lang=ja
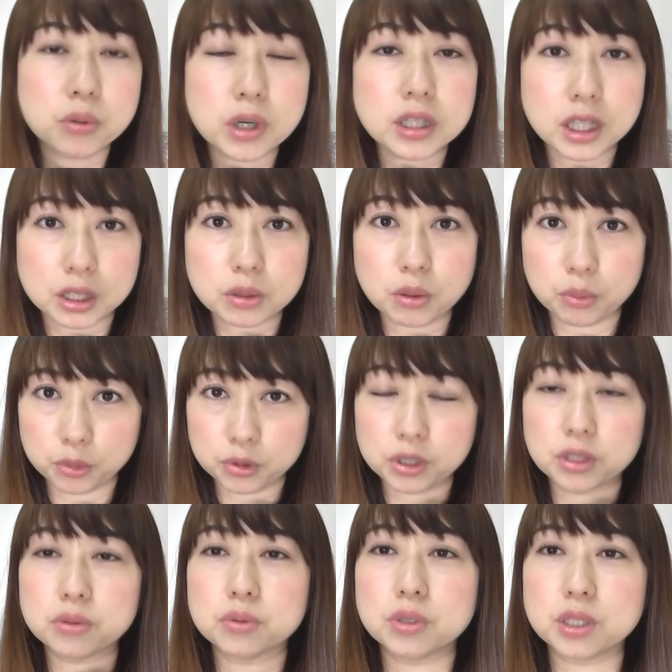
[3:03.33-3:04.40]
ようかなと思っ
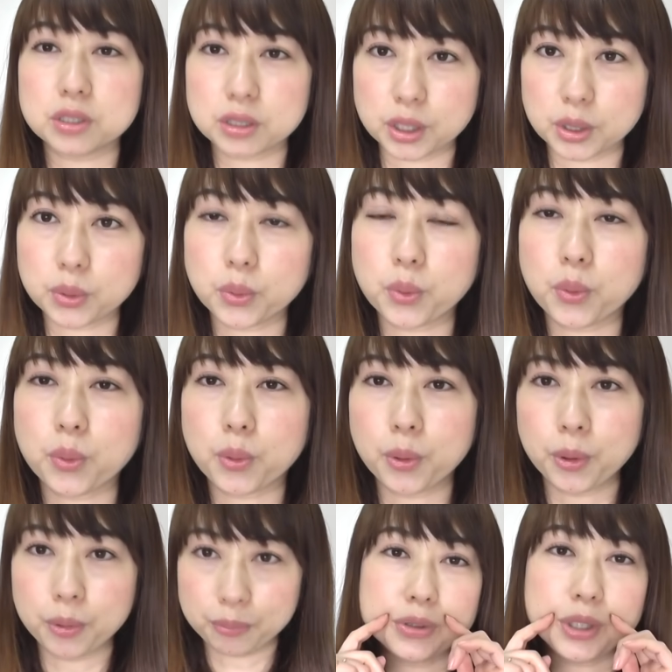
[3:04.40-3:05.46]
てるんですけど、
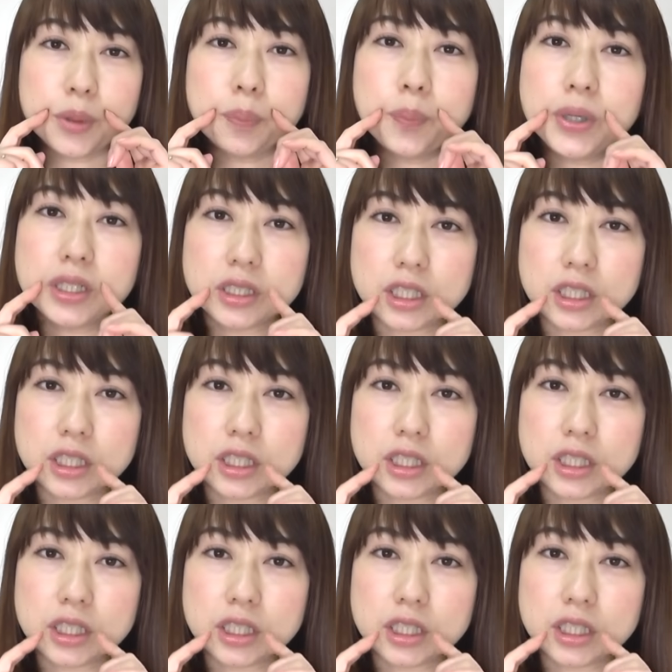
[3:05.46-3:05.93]
やっぱり